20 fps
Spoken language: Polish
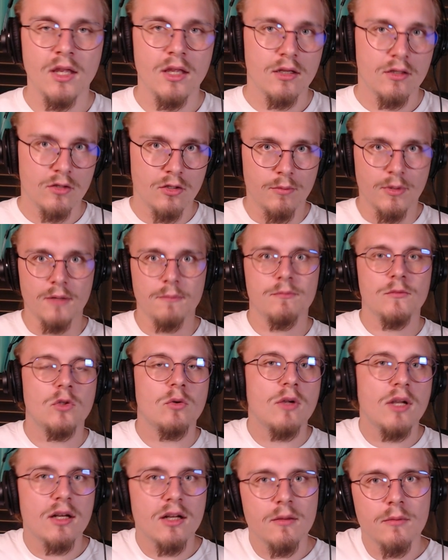Dobra,
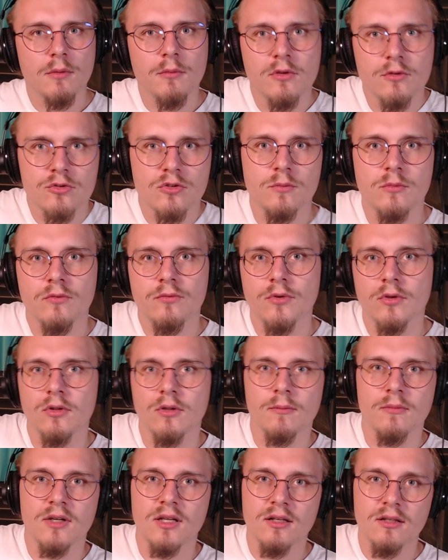drukarkę mamy już
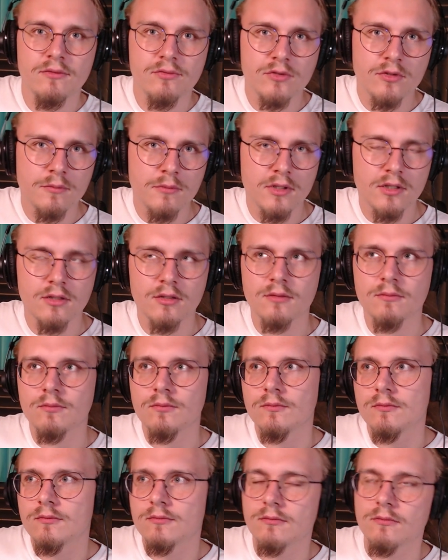omówioną, ale w sumie
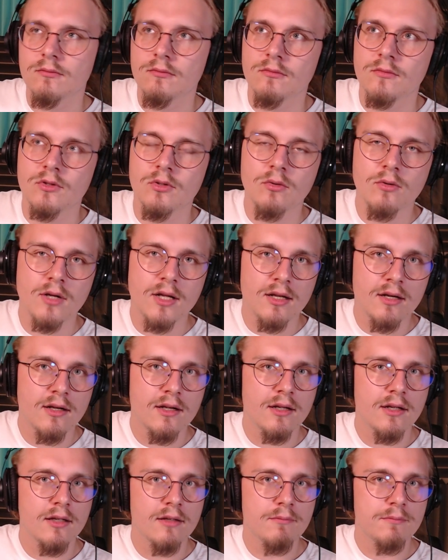
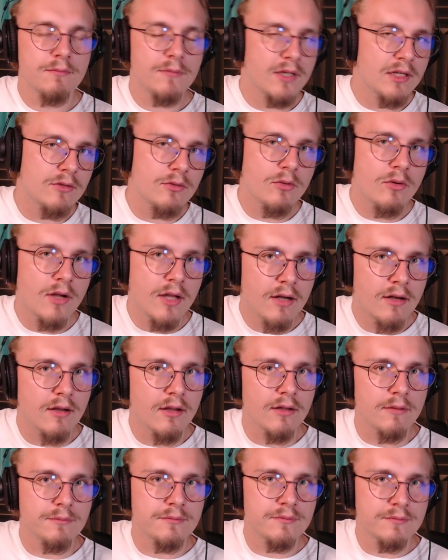drukarka jak
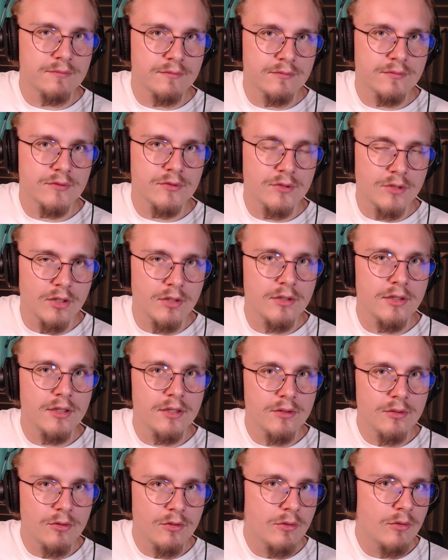drukarka stoi i
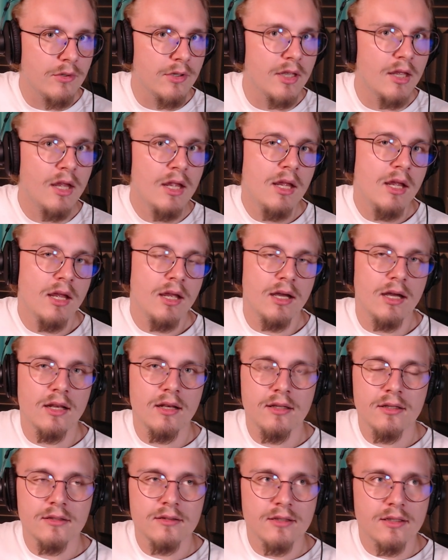drukuje,
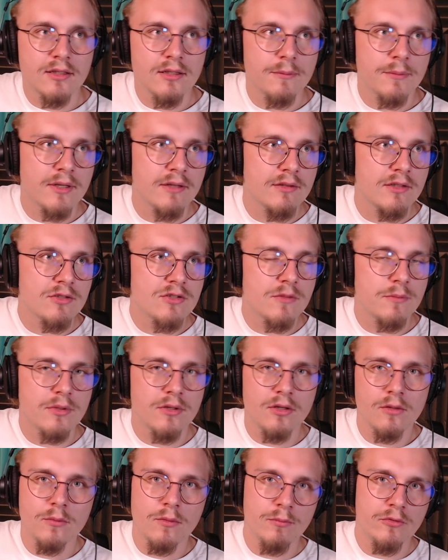ale tak naprawdę, żeby
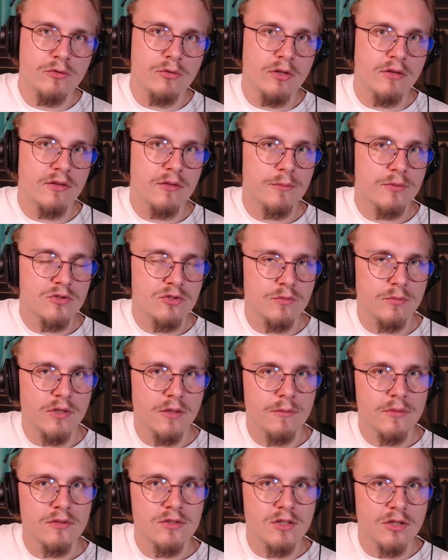ją obsługiwać,
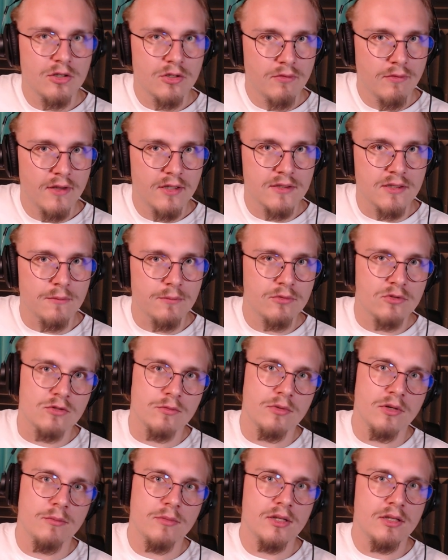potrzebujemy czegoś więcej,
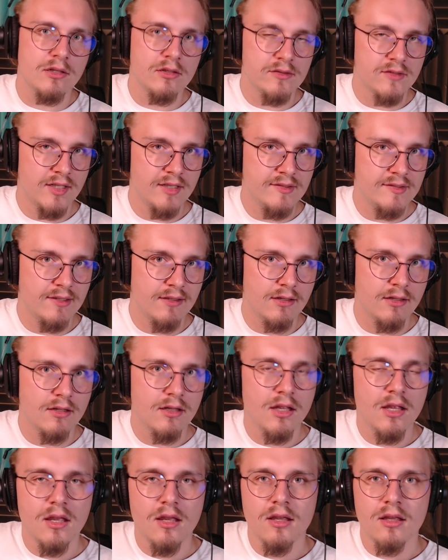potrzebujemy tego slicera.
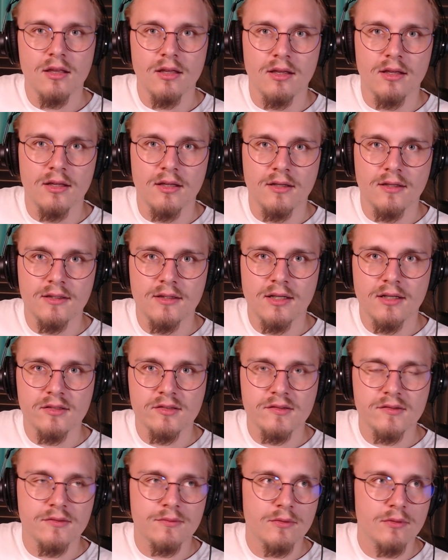E, I
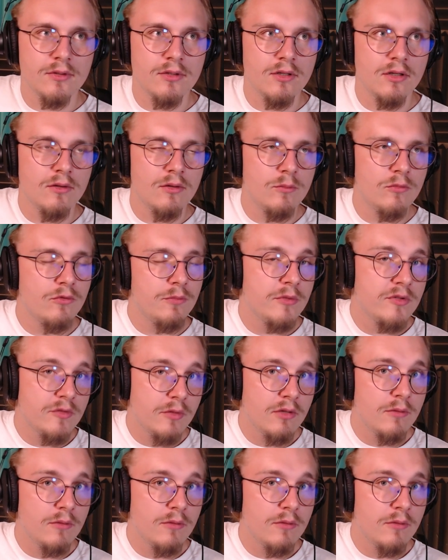teraz e, omówmy sobie